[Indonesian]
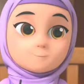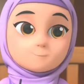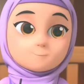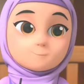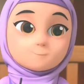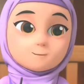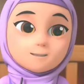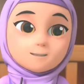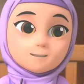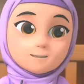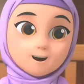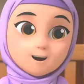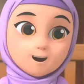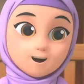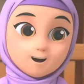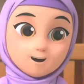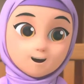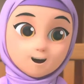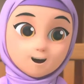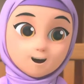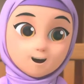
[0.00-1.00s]
iya
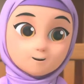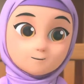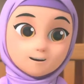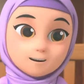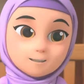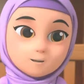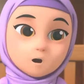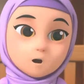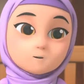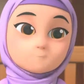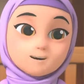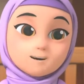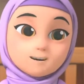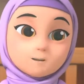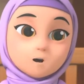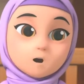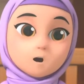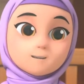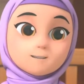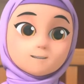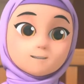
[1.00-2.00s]
Rara.
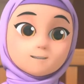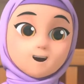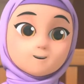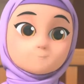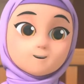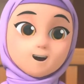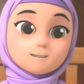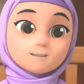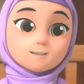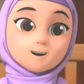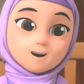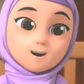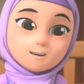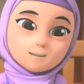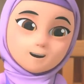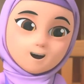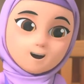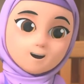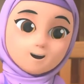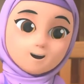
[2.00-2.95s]
besok-besok kita main lagi ya.